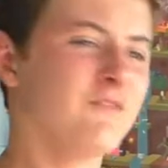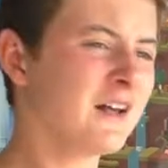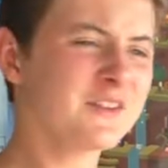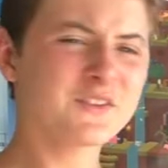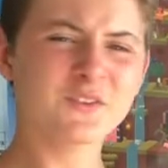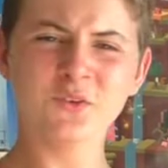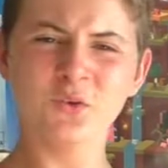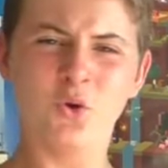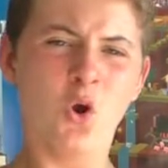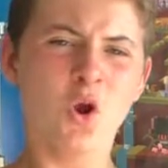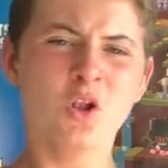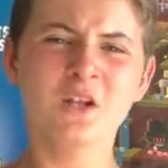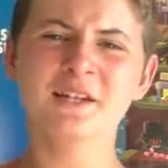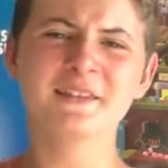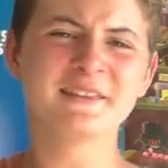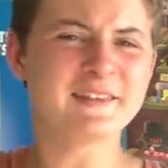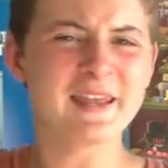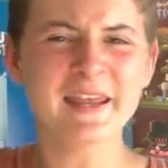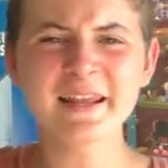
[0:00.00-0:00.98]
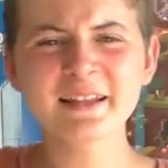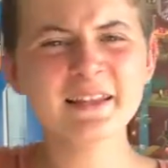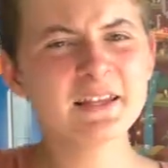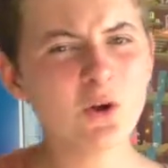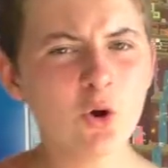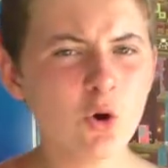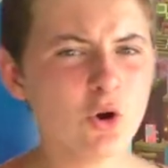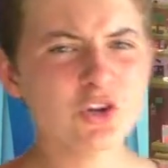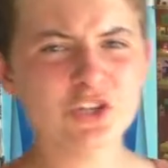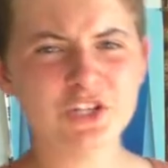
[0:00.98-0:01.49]
Was zur Hölle denkt
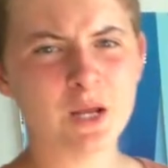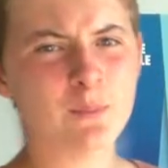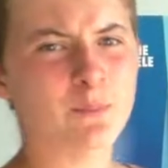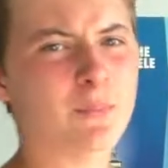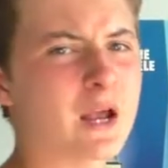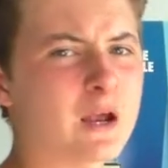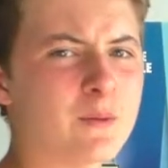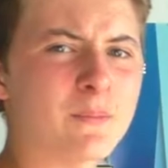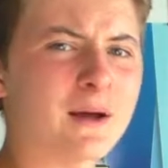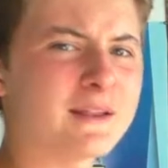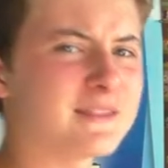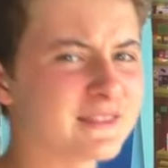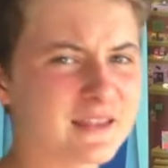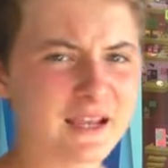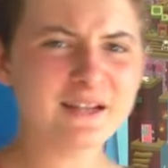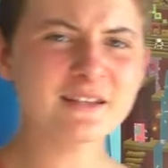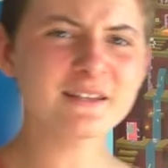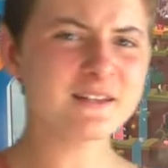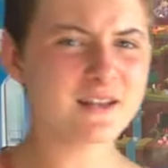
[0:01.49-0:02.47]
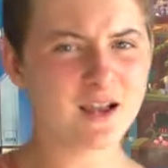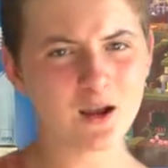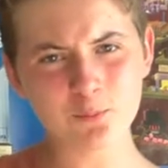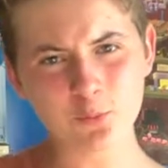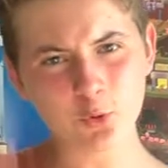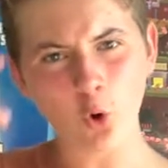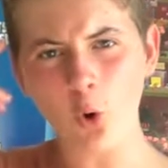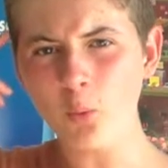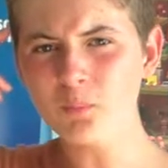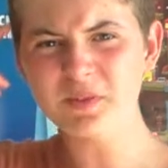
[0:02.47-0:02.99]
ihr euch dabei, Mann? Denkt ihr, ihr
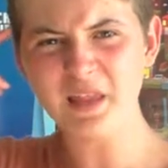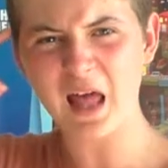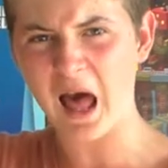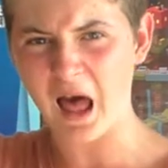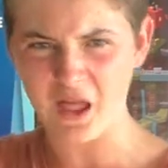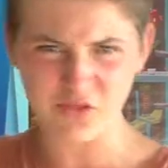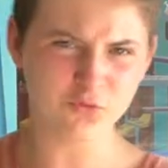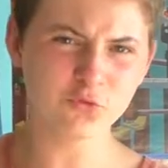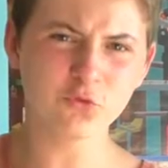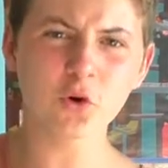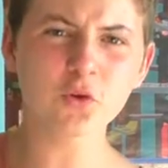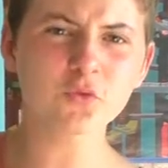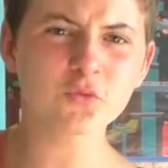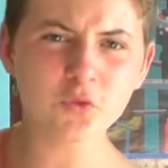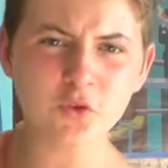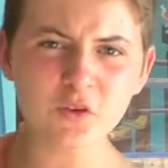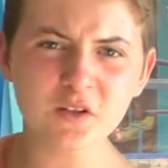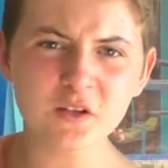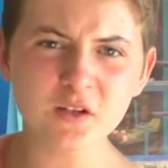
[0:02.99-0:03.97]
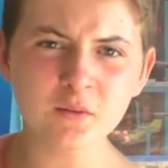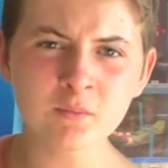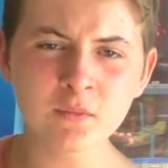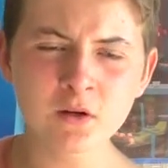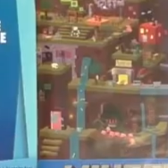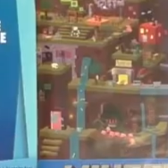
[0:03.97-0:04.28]
bekommt eine Antwort von dem?